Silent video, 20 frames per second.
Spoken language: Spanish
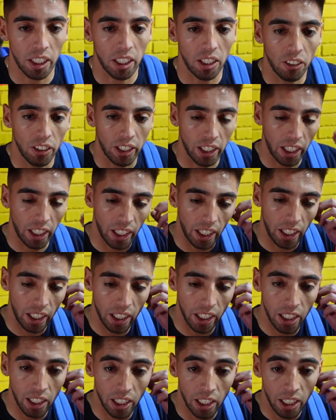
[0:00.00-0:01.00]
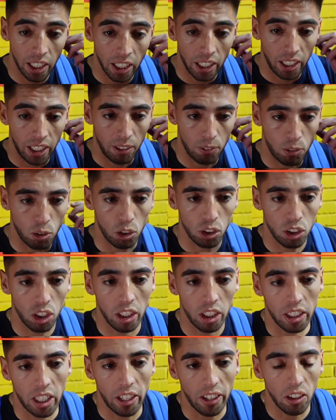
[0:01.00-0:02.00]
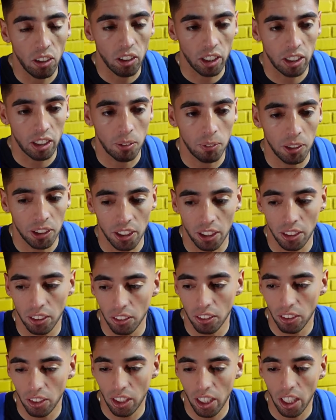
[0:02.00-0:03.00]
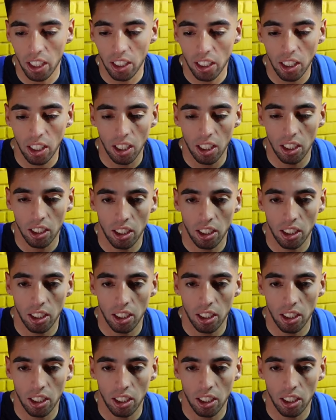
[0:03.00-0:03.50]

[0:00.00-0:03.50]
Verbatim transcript: creo que es fruto del trabajo que estamos haciendo día a día,